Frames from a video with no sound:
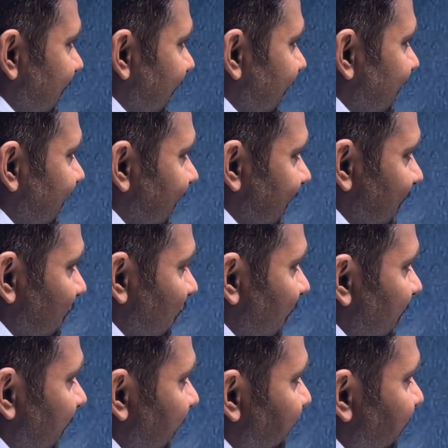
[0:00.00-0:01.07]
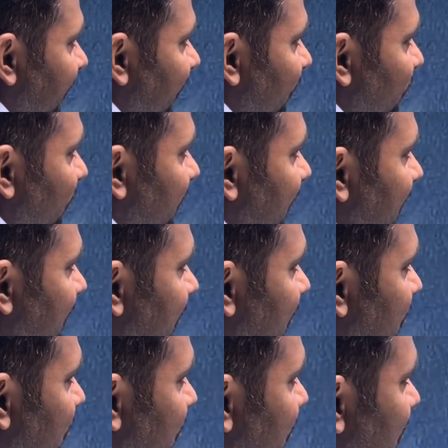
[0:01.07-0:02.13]
এটা কিউ হবে সো কিউর
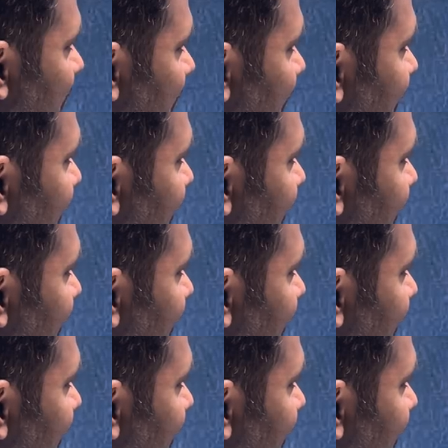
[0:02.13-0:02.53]
সূত্র